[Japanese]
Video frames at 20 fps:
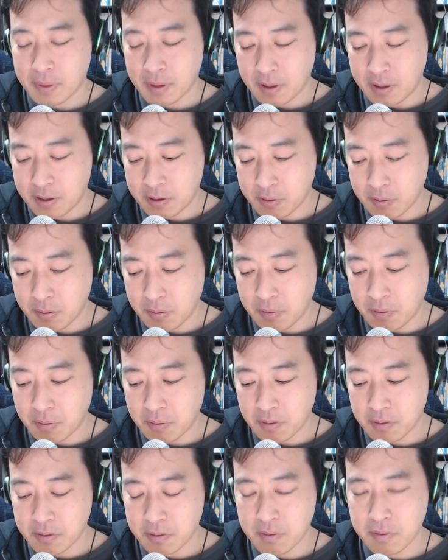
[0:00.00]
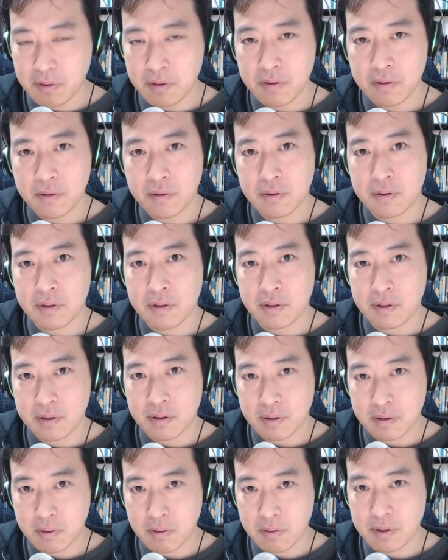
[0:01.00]
えっと、そういう
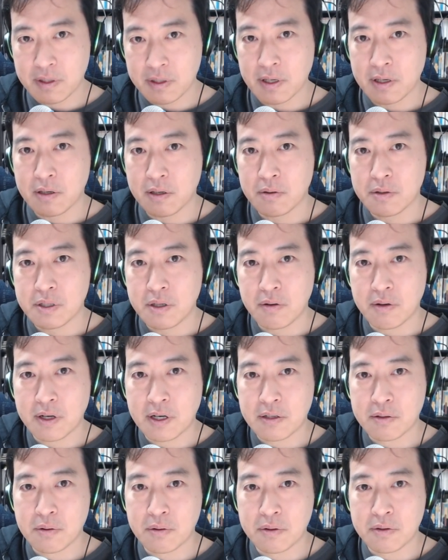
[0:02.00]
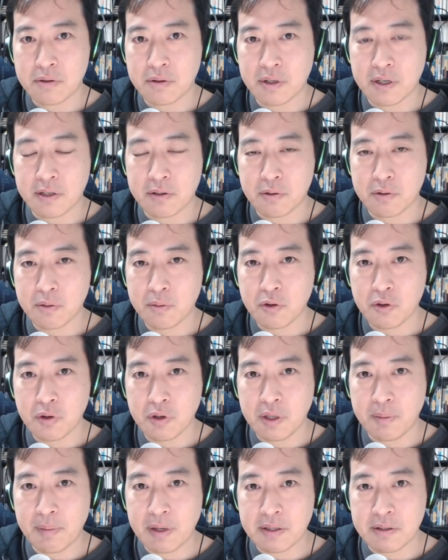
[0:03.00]
投機先としての仮想通貨そのもの
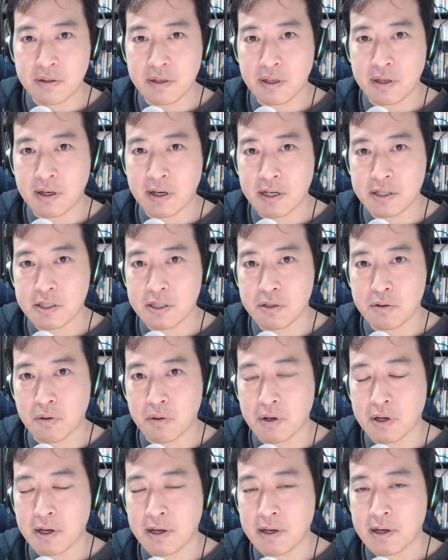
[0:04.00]
に別に価値の